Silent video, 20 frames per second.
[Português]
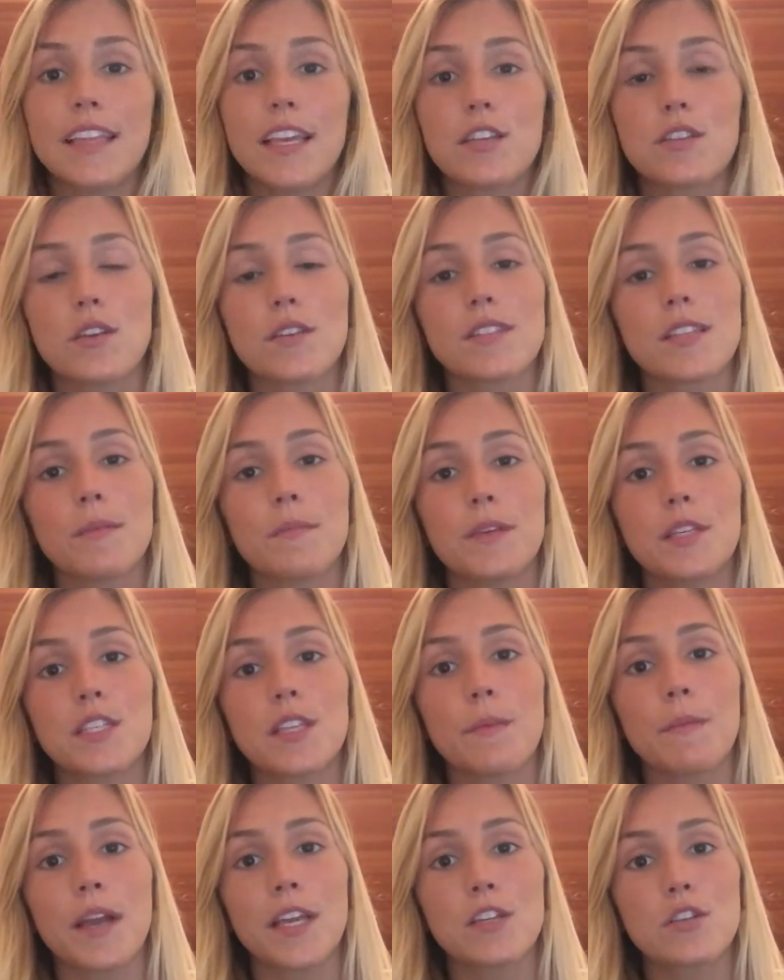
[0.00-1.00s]
deixa ao
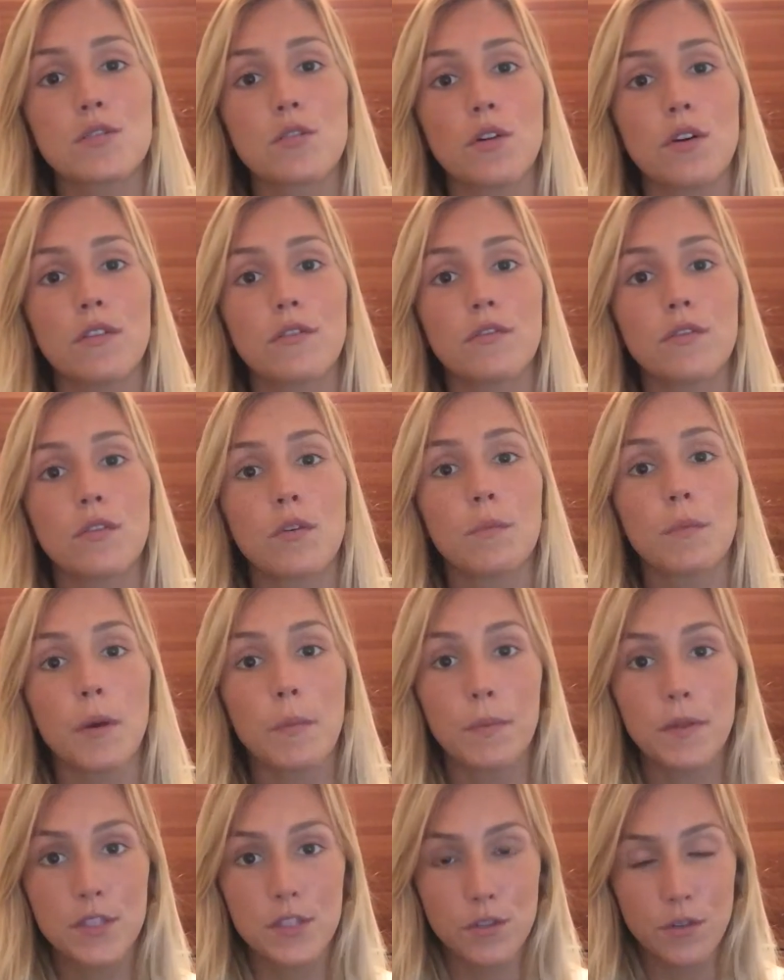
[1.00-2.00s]
sambista mais novo o
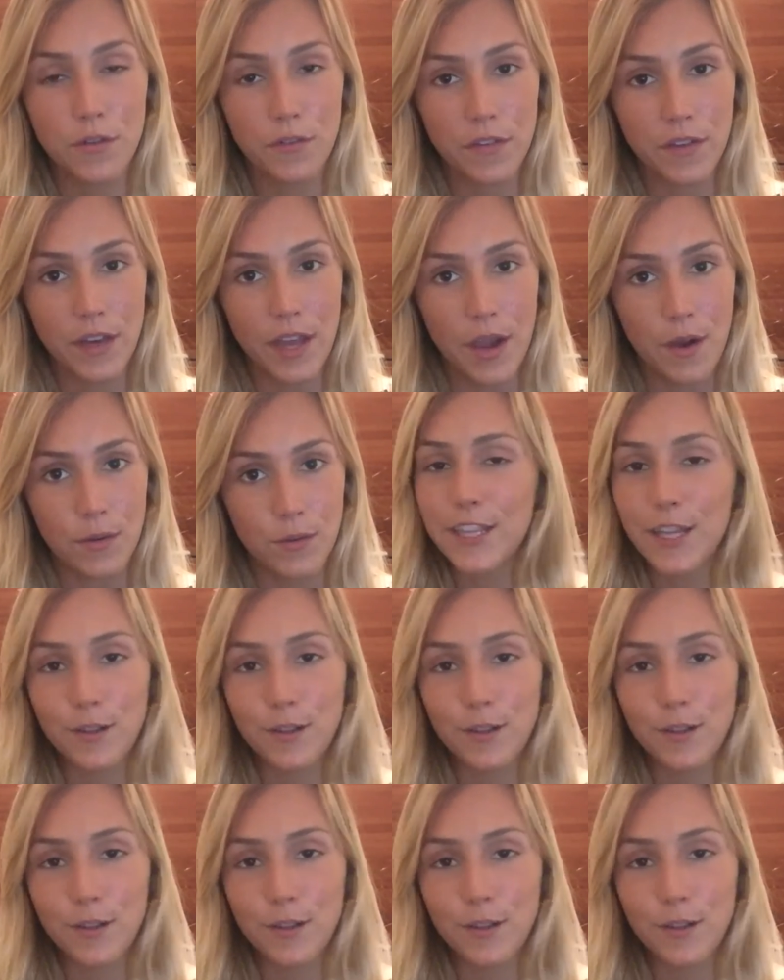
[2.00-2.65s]
meu pedido final.